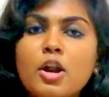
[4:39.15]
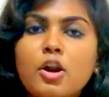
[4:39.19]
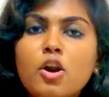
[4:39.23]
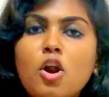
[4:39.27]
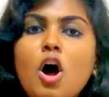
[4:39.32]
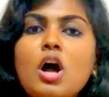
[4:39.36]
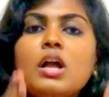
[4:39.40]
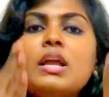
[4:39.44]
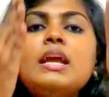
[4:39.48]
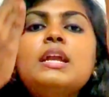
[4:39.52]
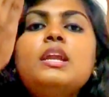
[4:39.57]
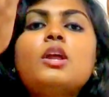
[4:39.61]

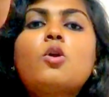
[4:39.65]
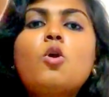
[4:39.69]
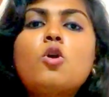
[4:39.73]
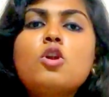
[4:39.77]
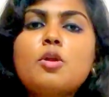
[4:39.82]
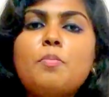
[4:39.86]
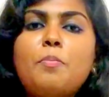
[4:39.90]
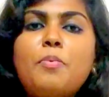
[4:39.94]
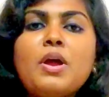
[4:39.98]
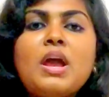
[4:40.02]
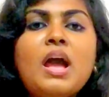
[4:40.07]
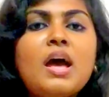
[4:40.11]
ராக்கெட்டை
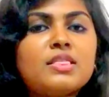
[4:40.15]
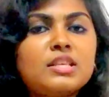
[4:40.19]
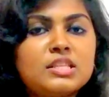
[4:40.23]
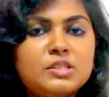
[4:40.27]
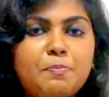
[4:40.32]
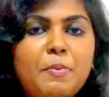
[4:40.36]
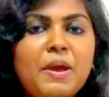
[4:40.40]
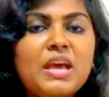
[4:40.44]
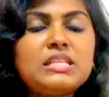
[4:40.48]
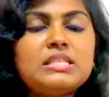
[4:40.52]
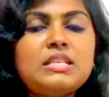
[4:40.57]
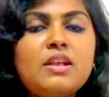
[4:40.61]
கொண்டு போய் அது
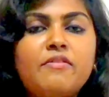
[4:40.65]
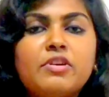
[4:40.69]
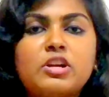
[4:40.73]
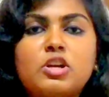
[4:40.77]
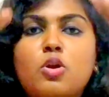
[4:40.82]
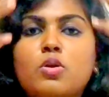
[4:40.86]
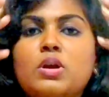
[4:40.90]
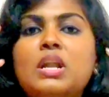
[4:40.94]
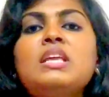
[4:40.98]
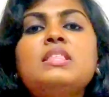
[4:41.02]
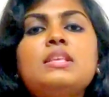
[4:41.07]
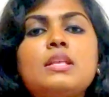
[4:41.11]
ஸ்பேஸ்ல
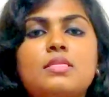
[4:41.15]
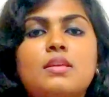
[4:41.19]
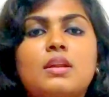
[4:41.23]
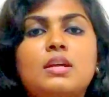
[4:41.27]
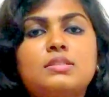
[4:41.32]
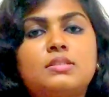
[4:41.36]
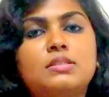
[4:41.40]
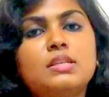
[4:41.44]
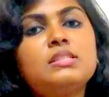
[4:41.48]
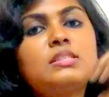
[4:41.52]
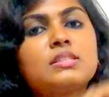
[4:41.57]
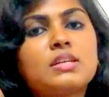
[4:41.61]
விட்டோன்னே இந்த
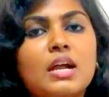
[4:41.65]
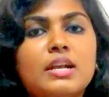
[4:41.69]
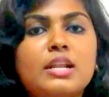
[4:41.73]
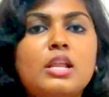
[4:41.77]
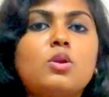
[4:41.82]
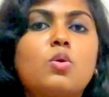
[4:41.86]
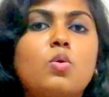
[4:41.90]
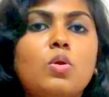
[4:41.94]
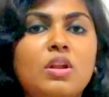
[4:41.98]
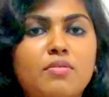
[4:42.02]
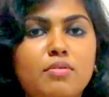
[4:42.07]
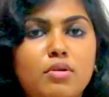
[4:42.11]
த்ரஸ்டர்ஸ்
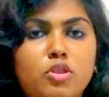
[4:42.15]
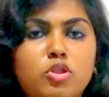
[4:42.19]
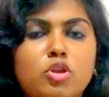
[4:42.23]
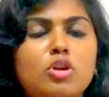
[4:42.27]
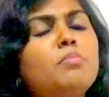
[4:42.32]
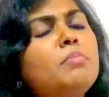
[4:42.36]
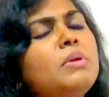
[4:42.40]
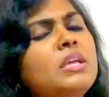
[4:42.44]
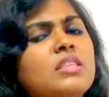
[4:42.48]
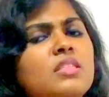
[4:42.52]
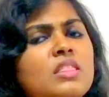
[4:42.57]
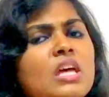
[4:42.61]
கடலுக்குள்ள
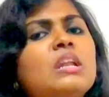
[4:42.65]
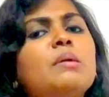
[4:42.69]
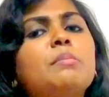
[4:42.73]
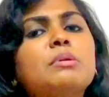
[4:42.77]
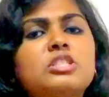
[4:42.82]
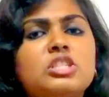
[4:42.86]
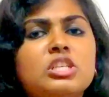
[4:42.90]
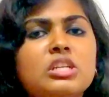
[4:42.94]
விழுந்துரும் இதுதான் நம்ம